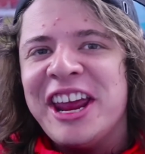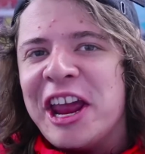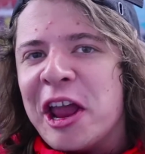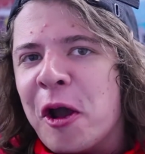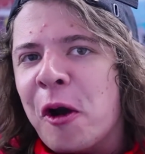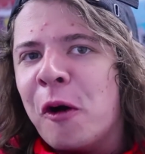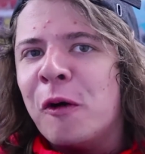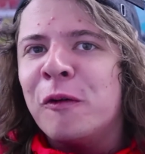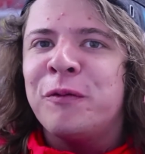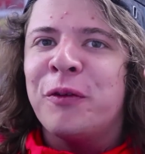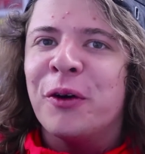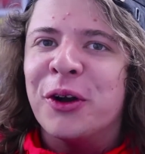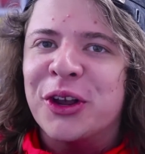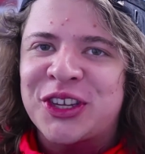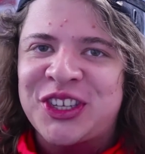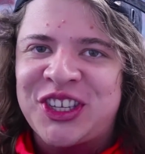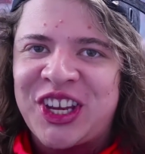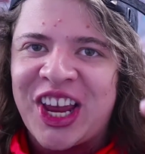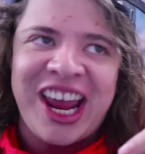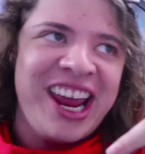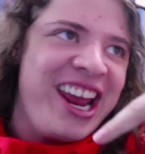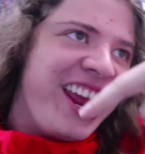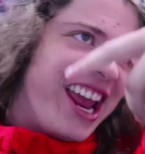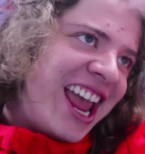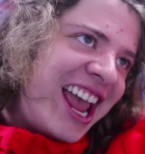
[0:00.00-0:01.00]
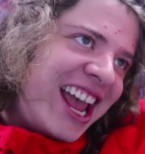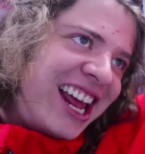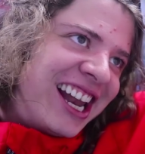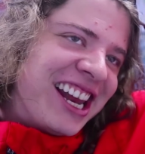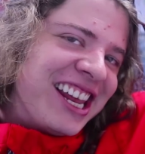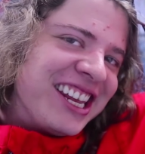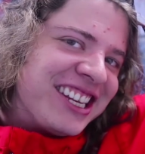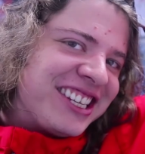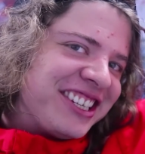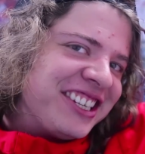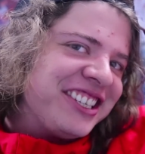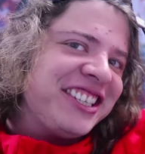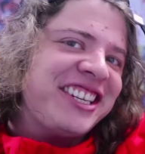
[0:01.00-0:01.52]
Eu, você,
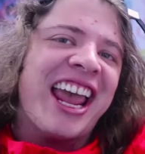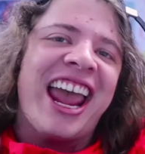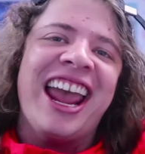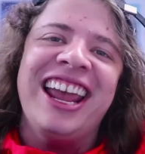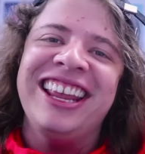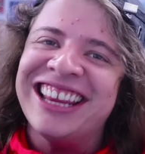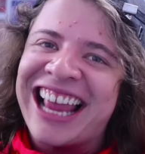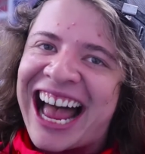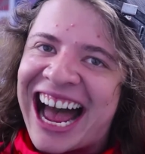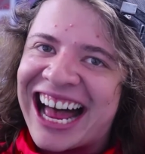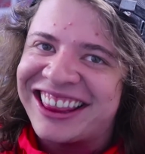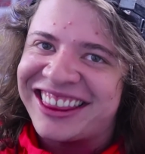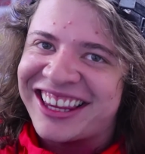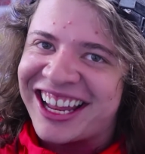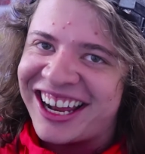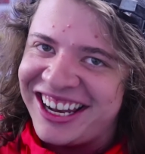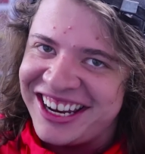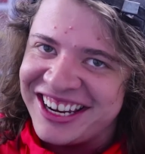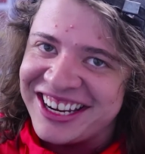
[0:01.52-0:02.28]
eles, sei lá, tá